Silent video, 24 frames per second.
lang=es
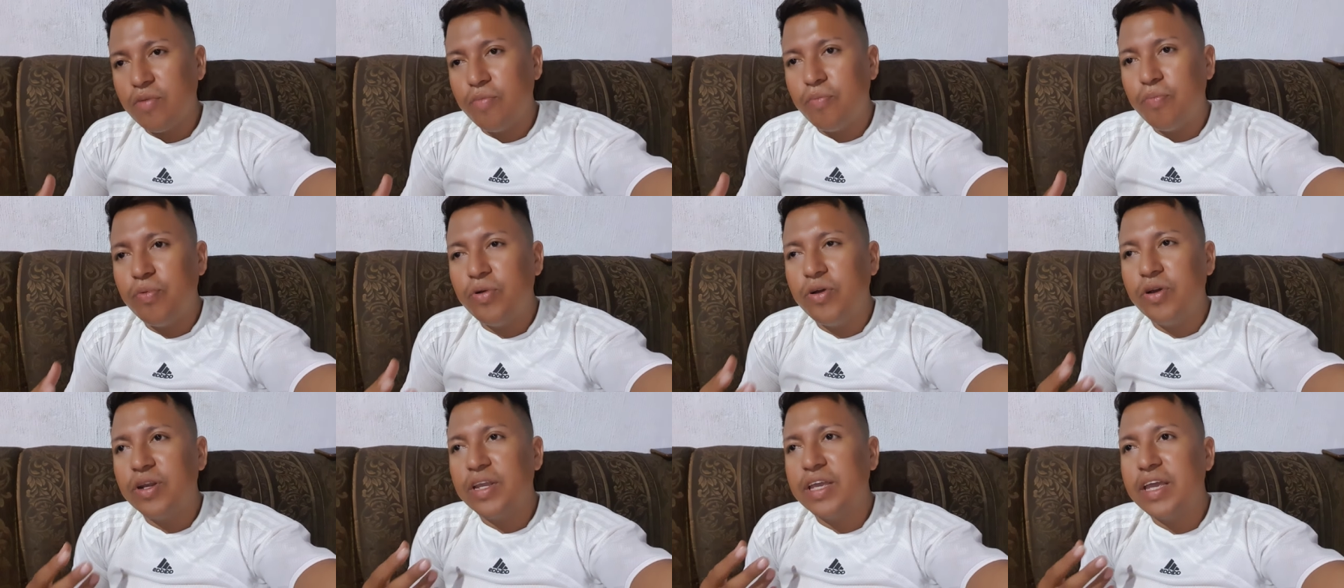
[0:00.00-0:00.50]

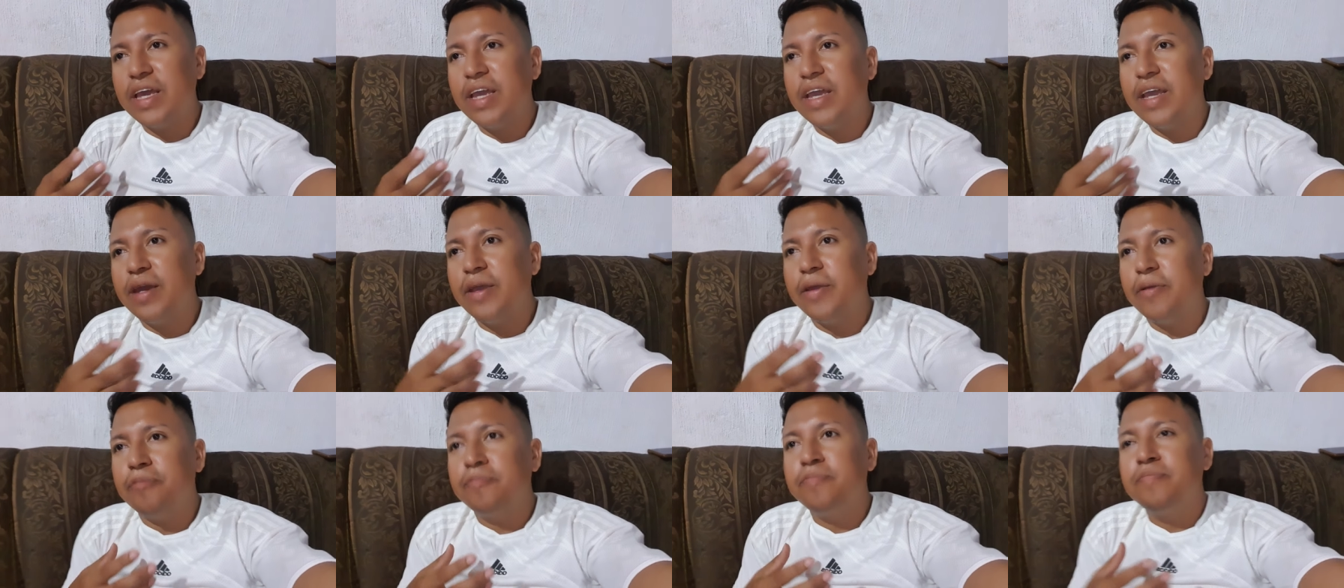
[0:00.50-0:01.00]

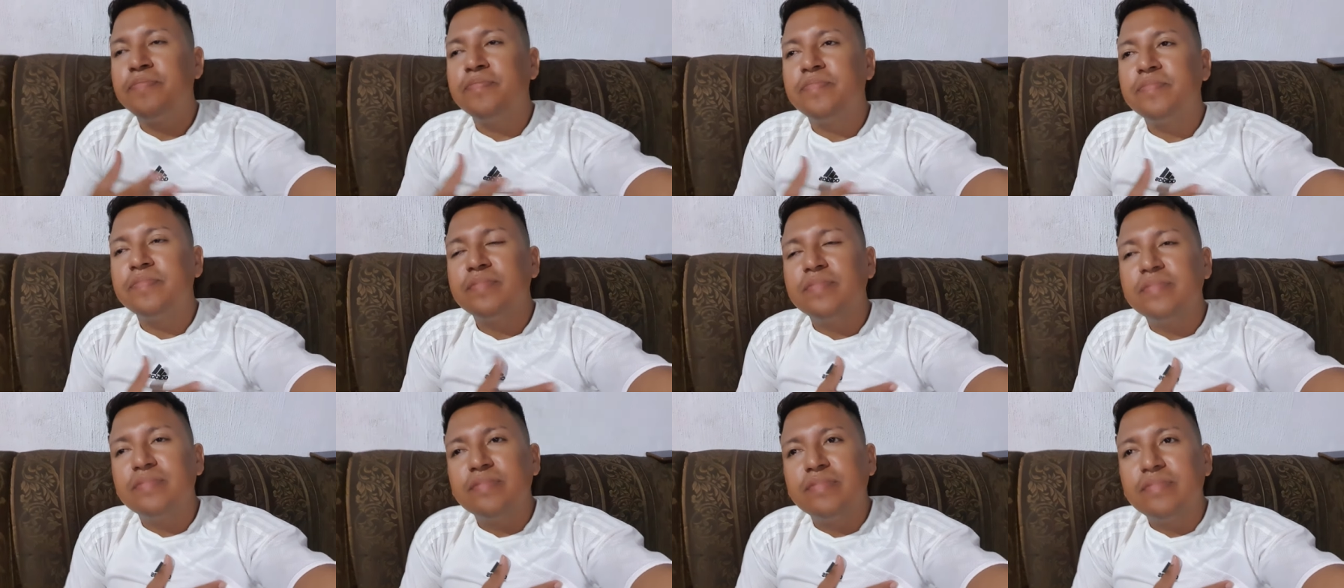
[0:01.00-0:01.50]
porque
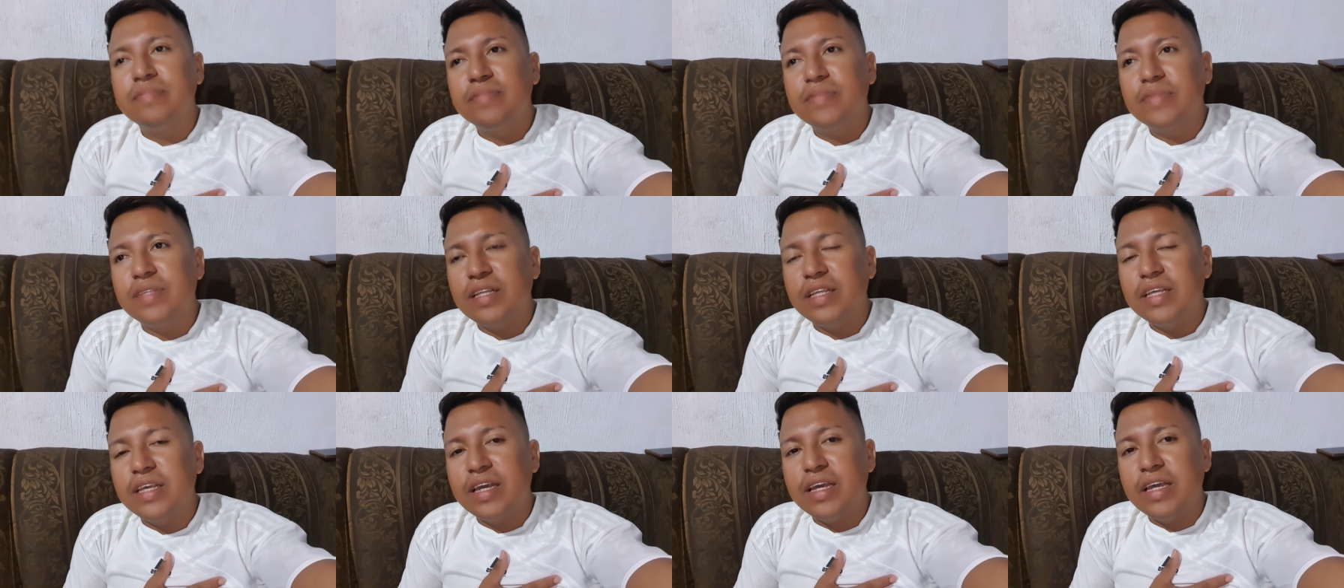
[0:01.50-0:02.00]

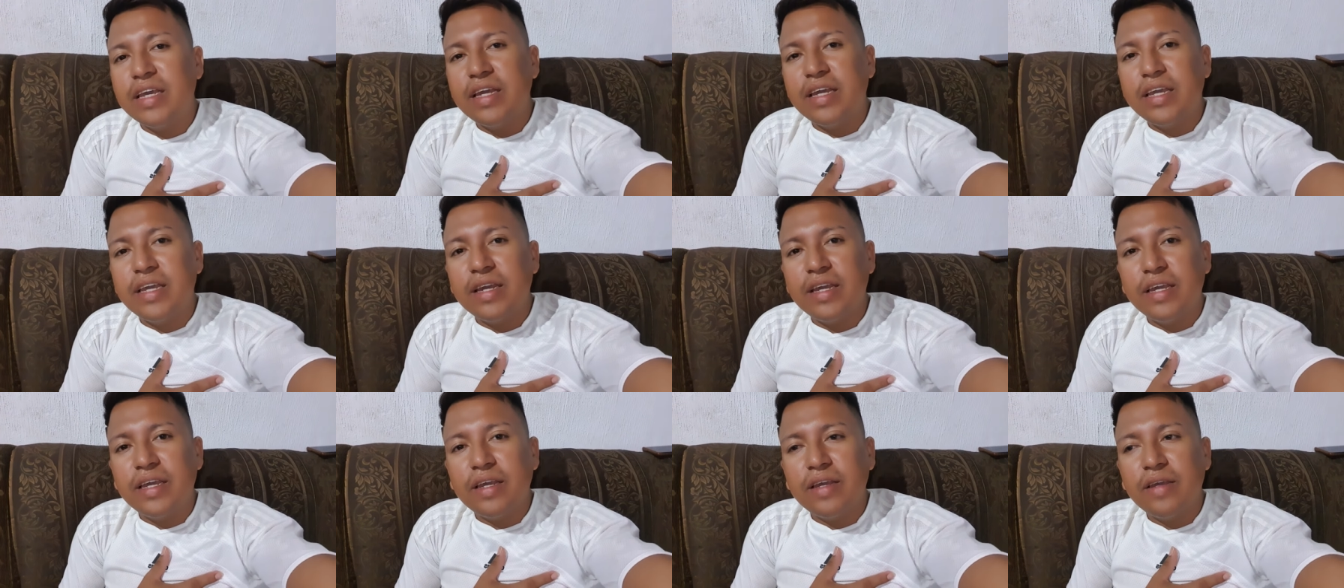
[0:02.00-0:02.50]

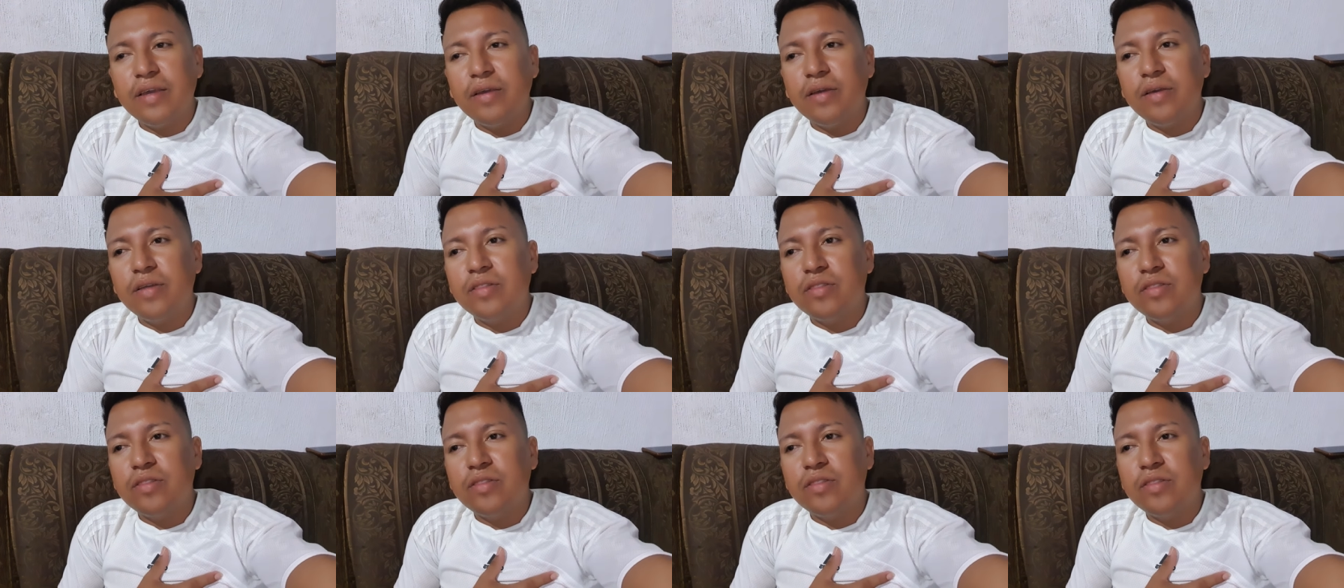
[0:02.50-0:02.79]
eh,